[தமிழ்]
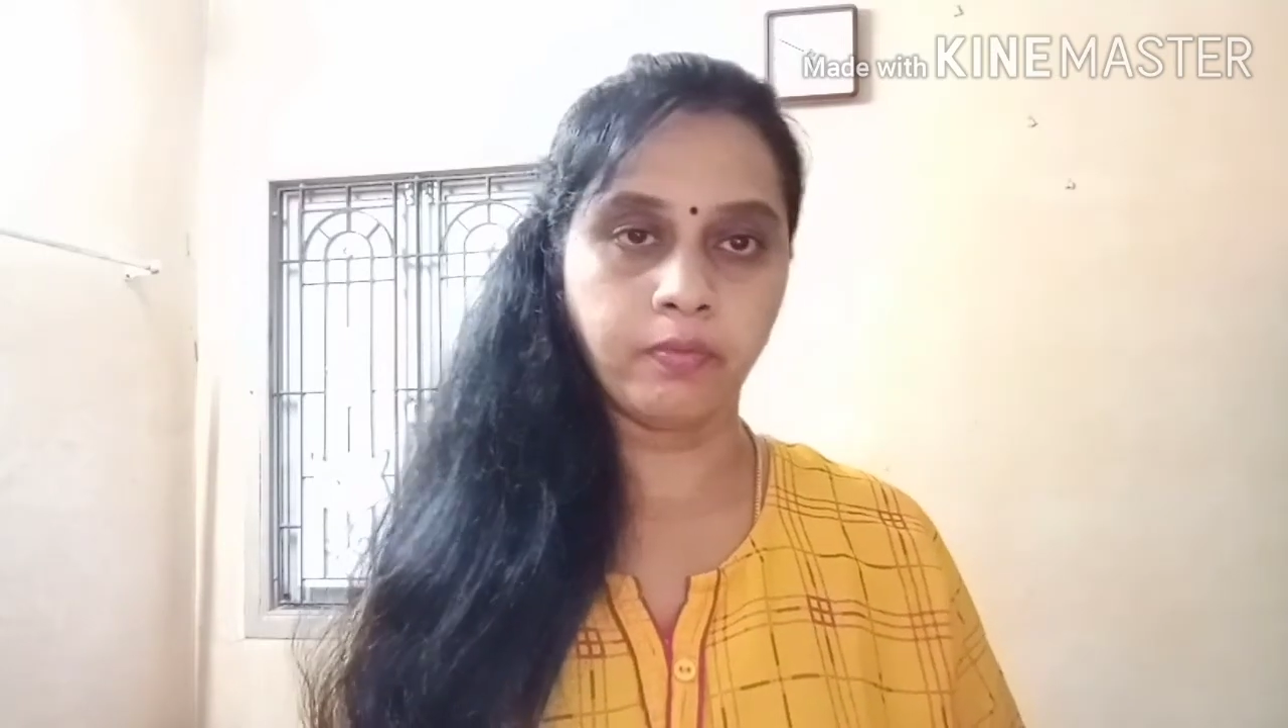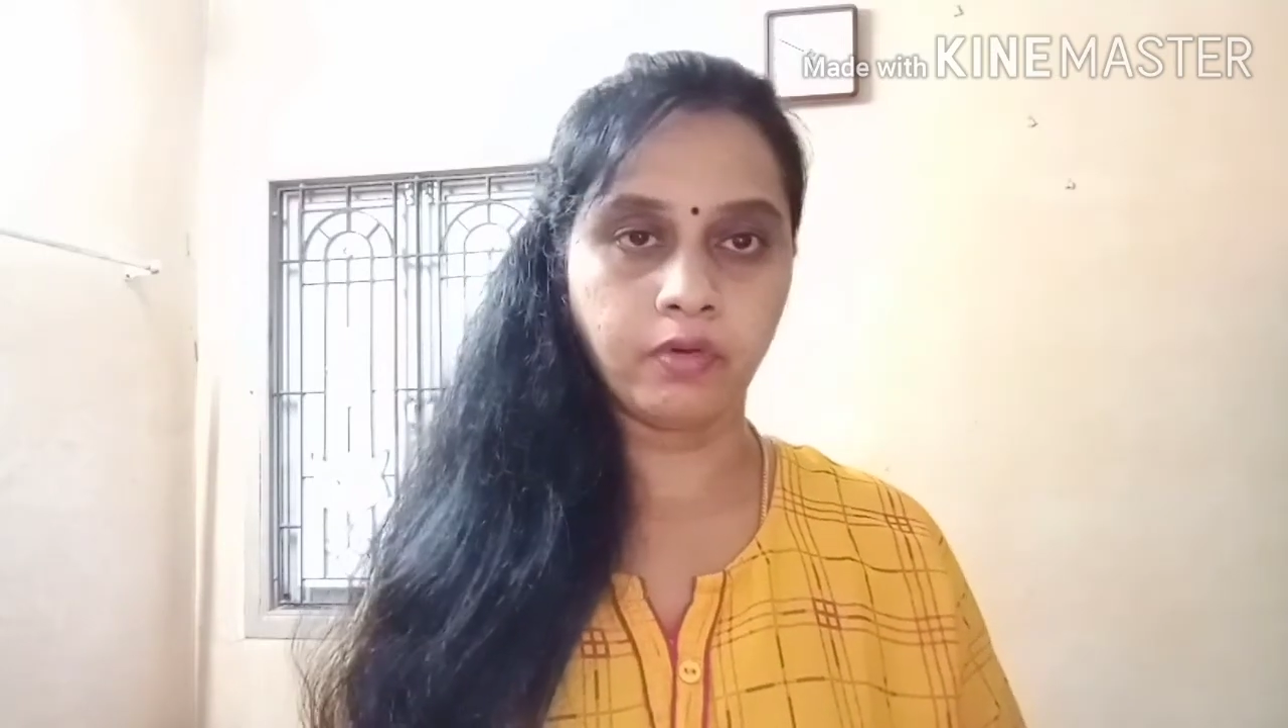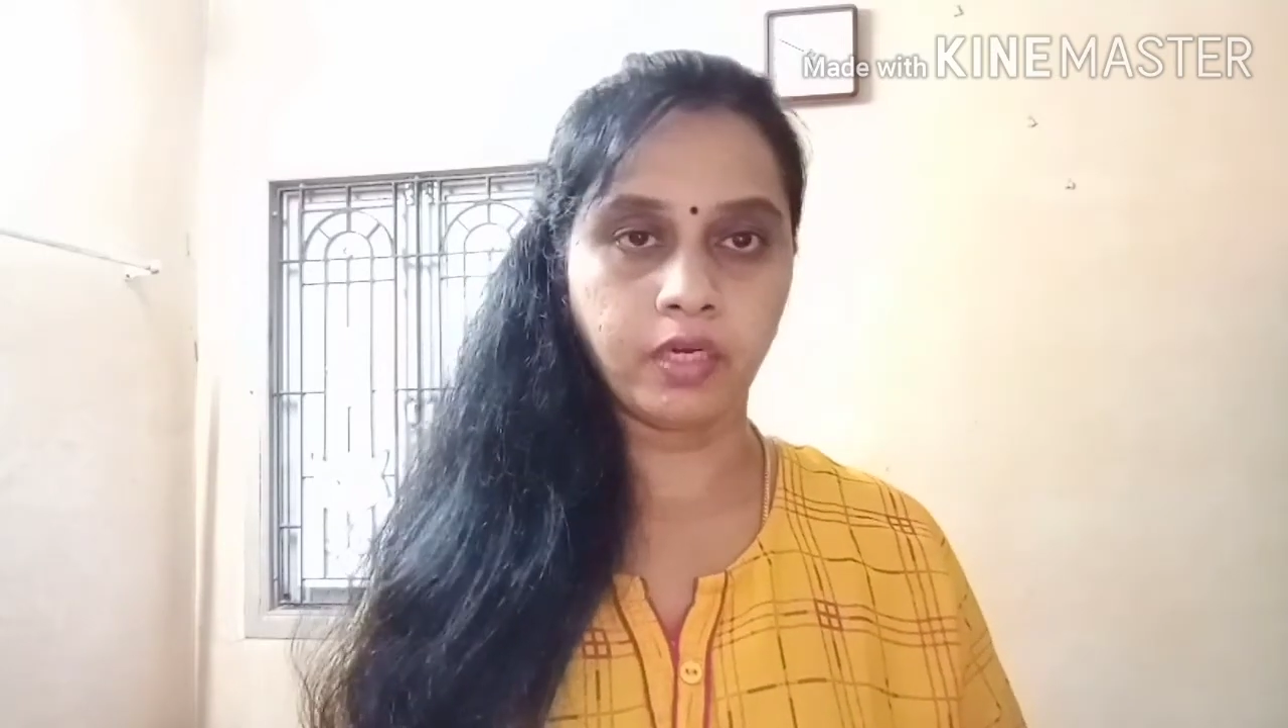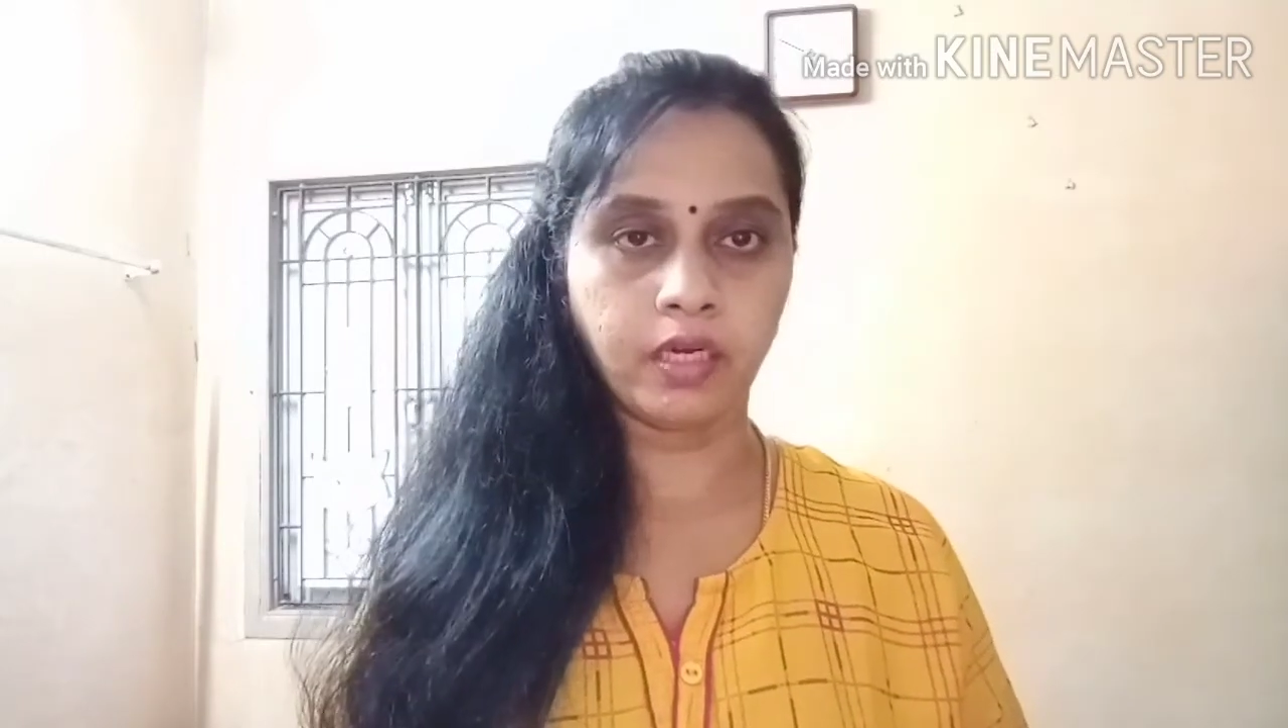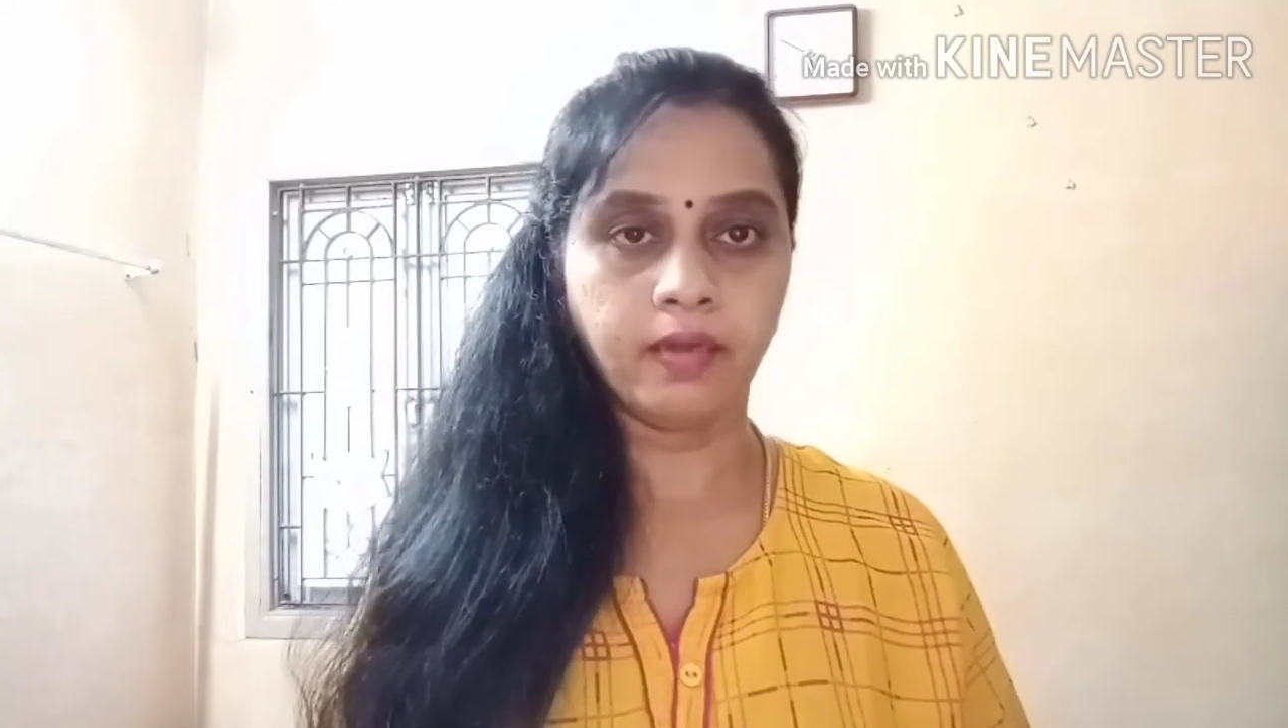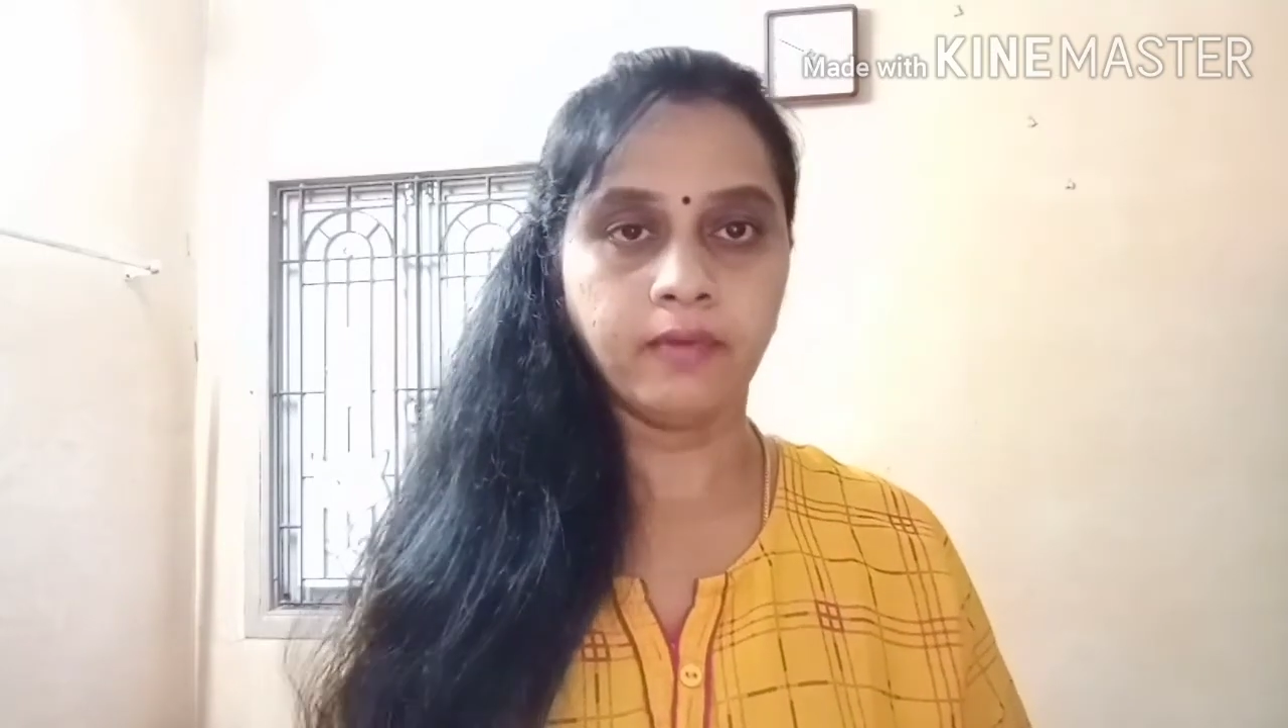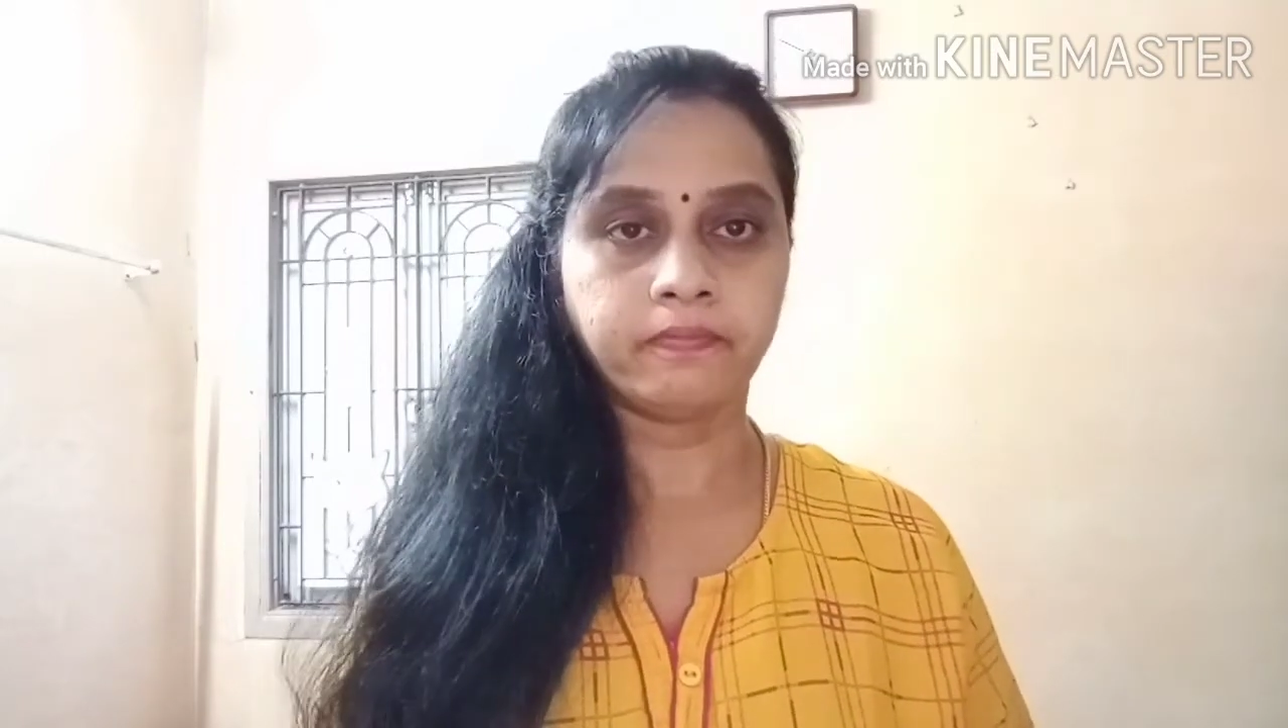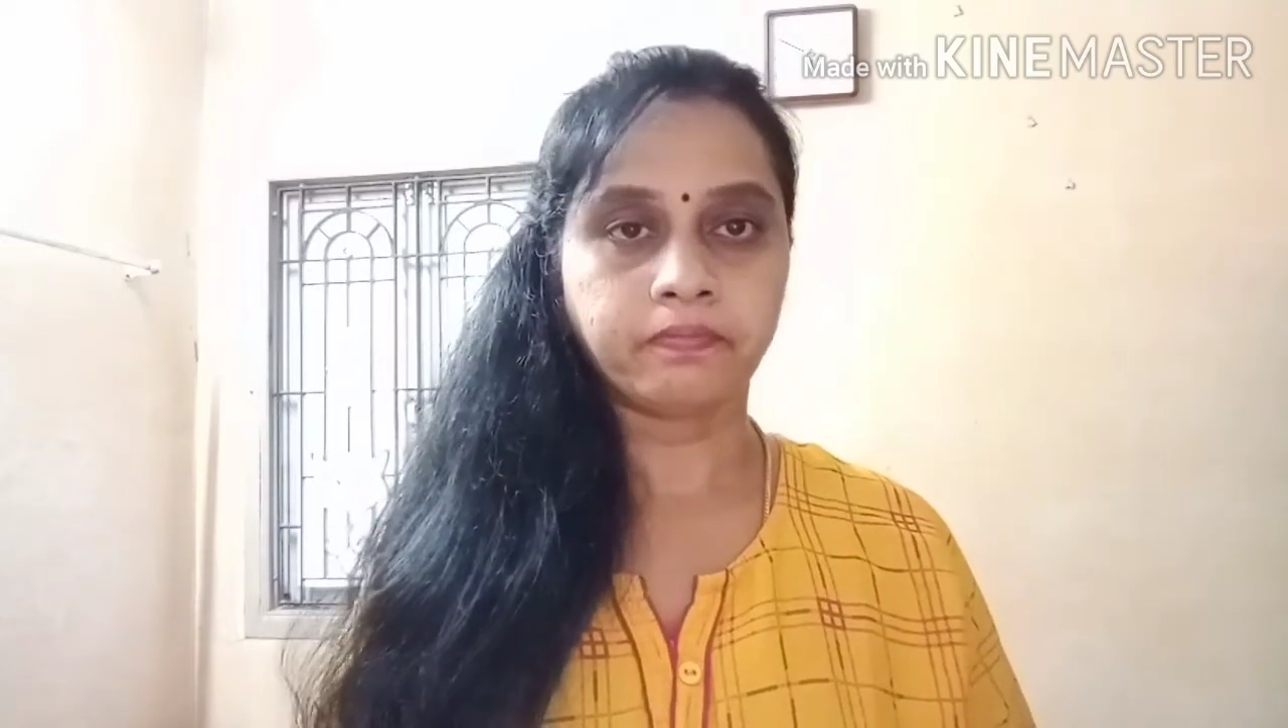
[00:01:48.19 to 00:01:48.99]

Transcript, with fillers: போட்டுக்கலாம்